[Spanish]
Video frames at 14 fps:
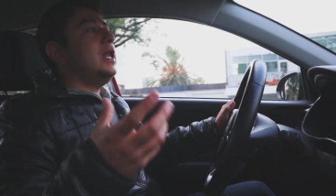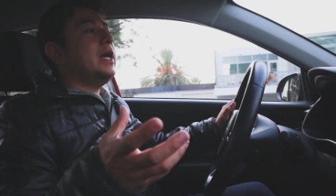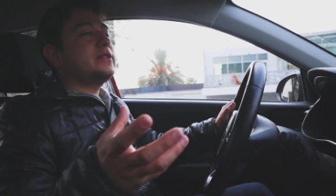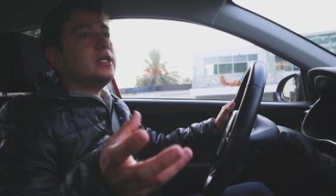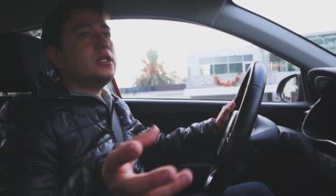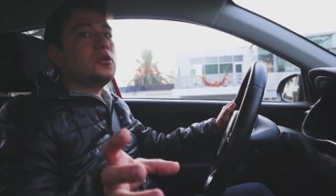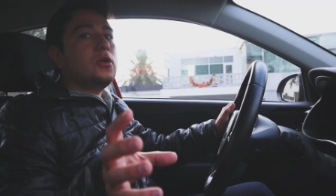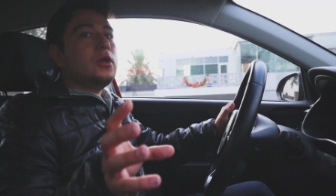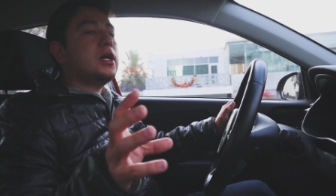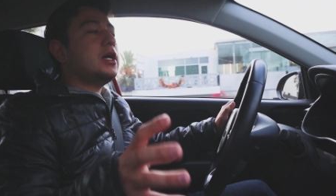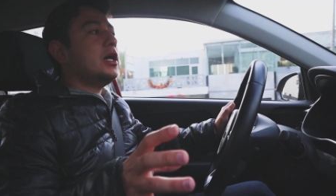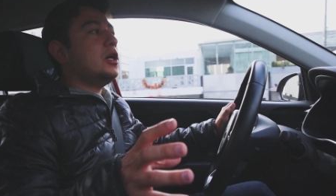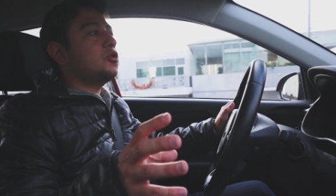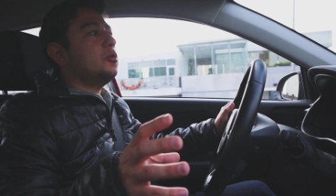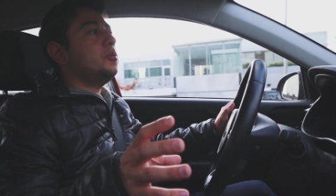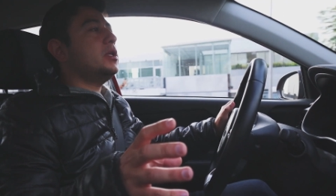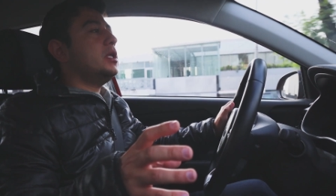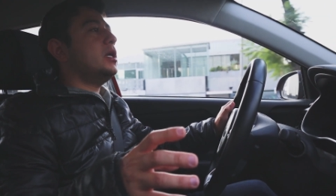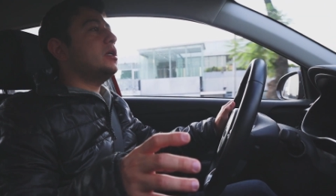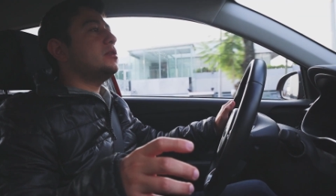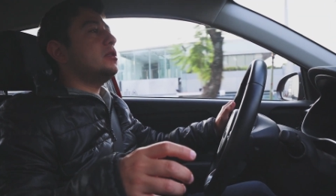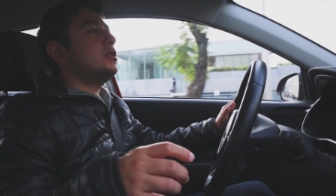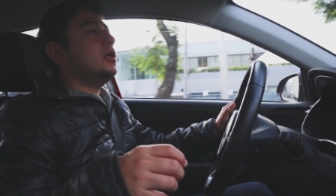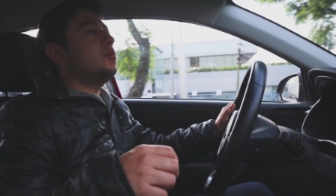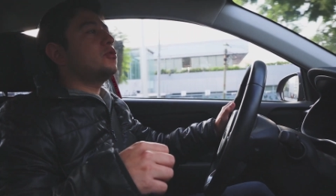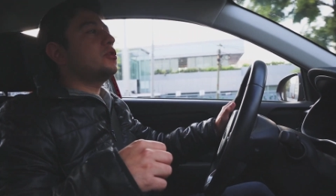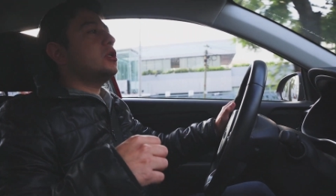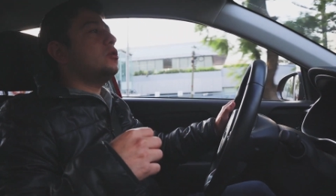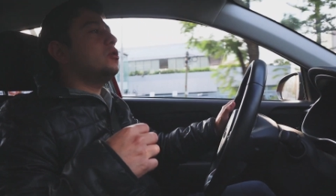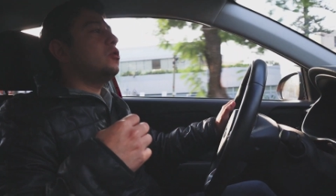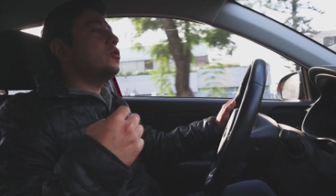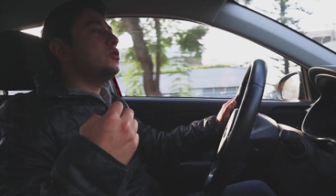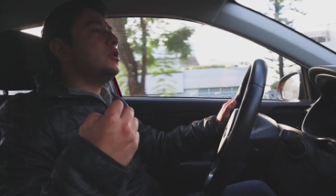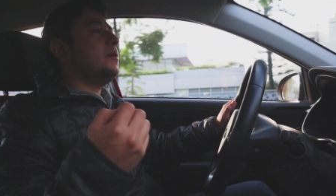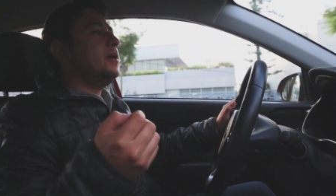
el Accent con la caja automática sentíamos que no nos